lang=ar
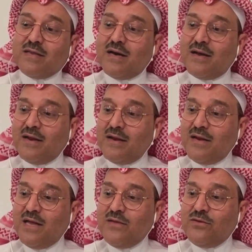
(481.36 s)
التقارير
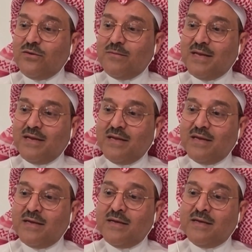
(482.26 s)
ان عندهم يعني
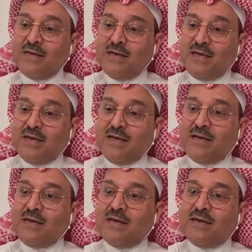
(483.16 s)
آه،
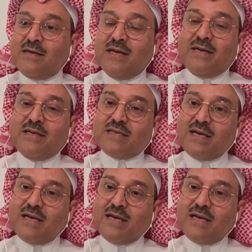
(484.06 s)
آه، يعني